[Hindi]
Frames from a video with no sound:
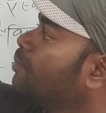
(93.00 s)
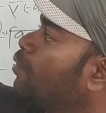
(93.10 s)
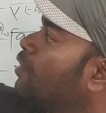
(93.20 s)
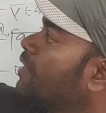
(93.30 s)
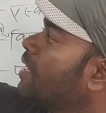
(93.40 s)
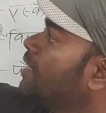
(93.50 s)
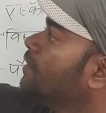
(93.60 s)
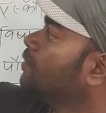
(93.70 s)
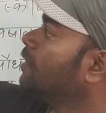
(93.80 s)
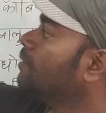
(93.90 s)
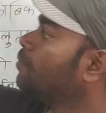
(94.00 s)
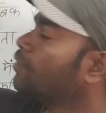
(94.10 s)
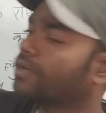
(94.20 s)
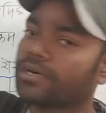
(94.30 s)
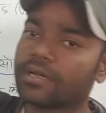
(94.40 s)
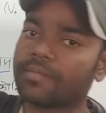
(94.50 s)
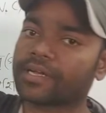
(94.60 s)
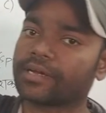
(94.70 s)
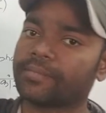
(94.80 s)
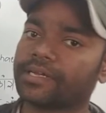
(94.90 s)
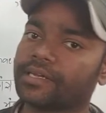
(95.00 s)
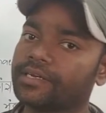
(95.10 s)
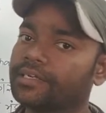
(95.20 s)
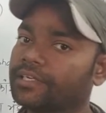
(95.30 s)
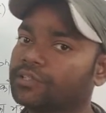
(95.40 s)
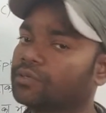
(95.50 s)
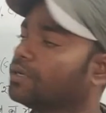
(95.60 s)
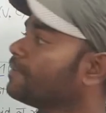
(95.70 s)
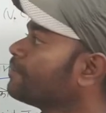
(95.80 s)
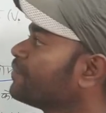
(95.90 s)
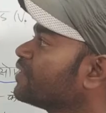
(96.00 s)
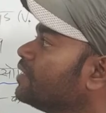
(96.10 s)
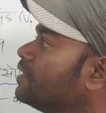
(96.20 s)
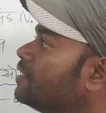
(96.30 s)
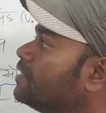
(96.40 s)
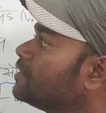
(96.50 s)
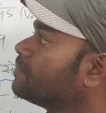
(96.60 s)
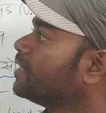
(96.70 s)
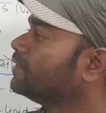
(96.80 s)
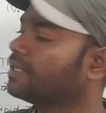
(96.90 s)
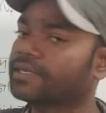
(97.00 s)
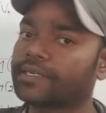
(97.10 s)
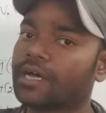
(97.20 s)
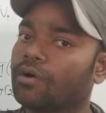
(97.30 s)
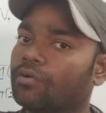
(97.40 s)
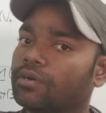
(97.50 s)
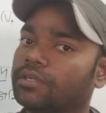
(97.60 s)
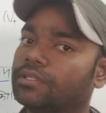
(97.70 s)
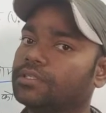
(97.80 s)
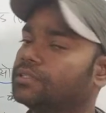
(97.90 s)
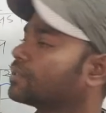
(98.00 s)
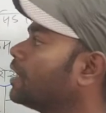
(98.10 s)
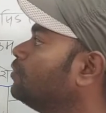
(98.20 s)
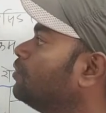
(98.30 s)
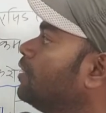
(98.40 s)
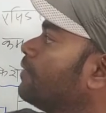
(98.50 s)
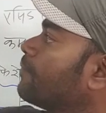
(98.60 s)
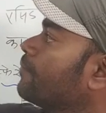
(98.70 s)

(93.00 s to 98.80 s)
पोर्टर ने जो है पोर्टर नामक एक वैज्ञानिक ने जो है इस पर अध्ययन किया और इसका जो है